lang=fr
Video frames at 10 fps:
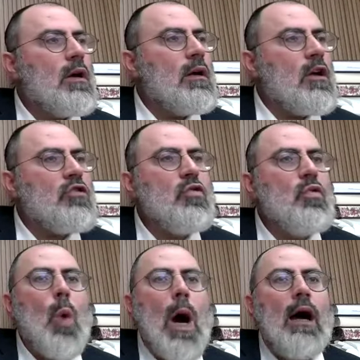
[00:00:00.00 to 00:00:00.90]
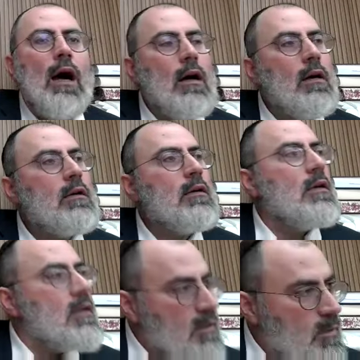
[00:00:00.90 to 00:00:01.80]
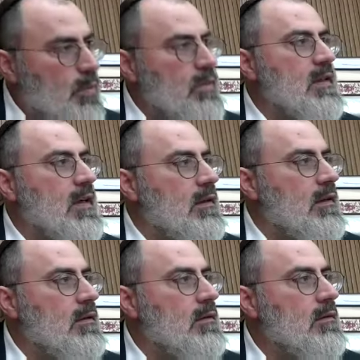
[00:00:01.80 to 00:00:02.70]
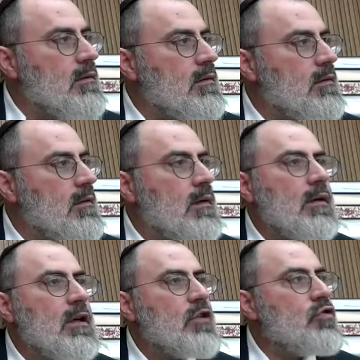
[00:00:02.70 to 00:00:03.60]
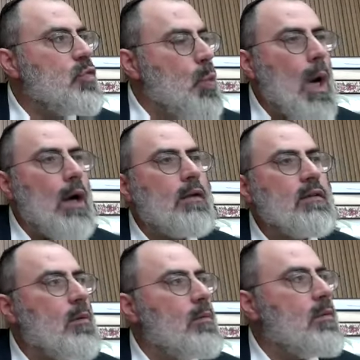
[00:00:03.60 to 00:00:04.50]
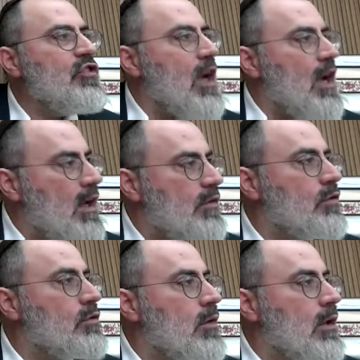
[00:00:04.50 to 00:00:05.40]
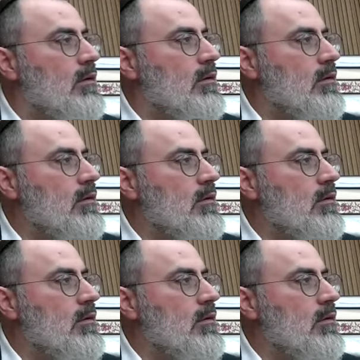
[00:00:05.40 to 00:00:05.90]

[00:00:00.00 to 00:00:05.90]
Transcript: la chouwa, c'est se prosterner. La chouwa, c'est comme l'ishtahavot, tu vois.